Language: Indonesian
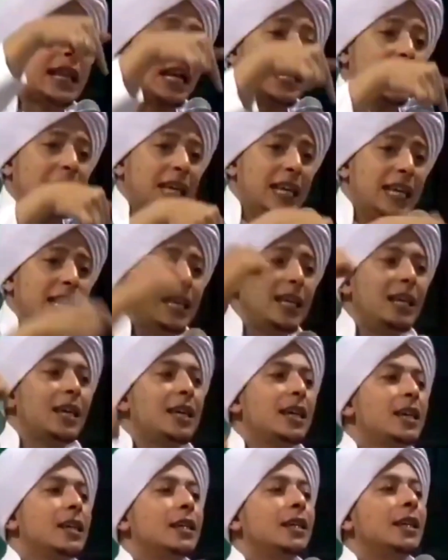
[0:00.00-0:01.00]
kali ini
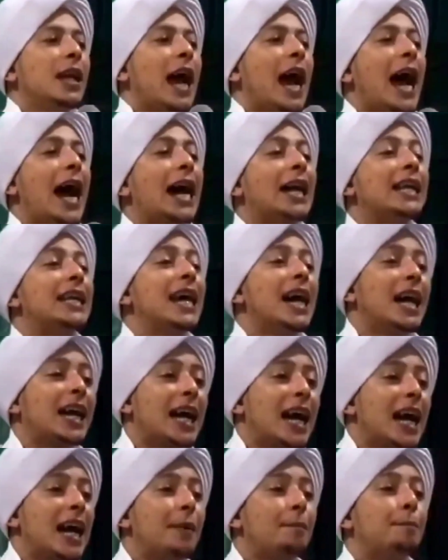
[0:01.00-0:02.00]

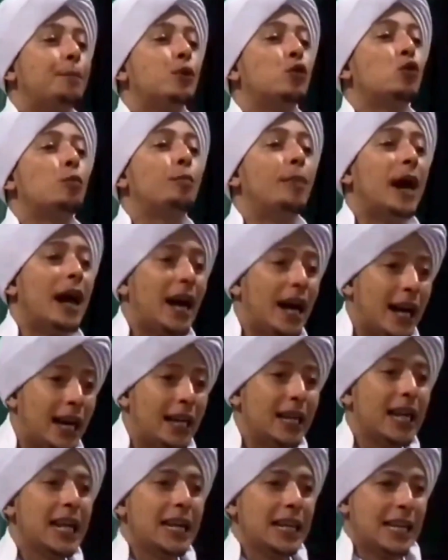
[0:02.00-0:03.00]
adakah
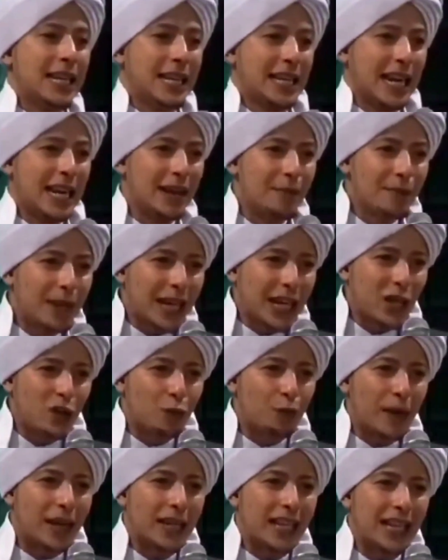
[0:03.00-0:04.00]
perubahan di dalam
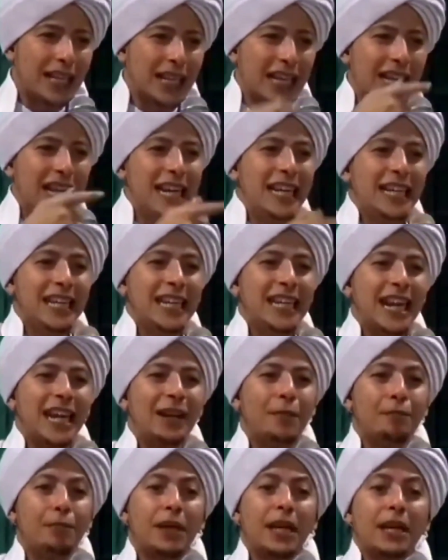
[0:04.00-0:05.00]
kehidupan kita di
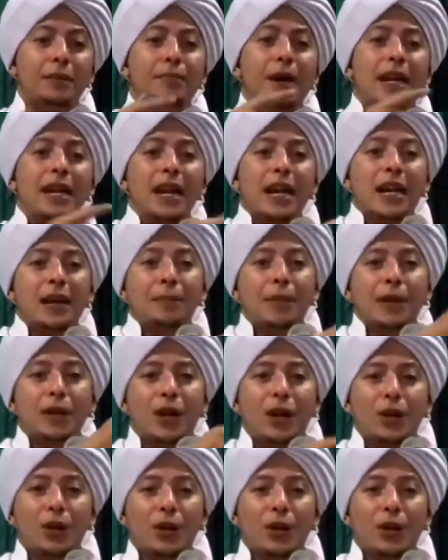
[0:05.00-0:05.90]
dalam beribadah kepada